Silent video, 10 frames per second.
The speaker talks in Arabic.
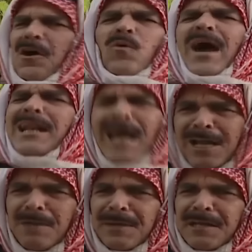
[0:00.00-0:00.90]
وعلى
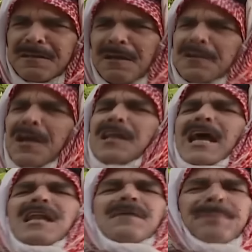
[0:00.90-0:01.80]
علمك كل
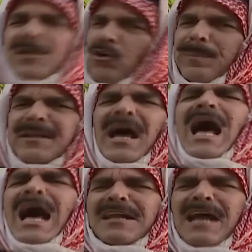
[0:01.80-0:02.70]
يلي بيعوا
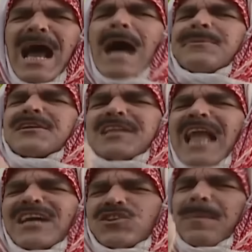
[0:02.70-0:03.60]
بالنهار عم
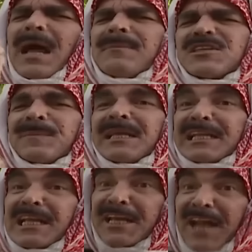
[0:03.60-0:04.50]
يطلعش ب 500
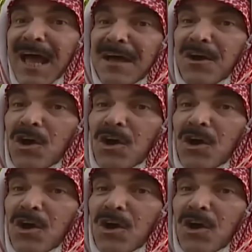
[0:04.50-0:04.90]
ليرة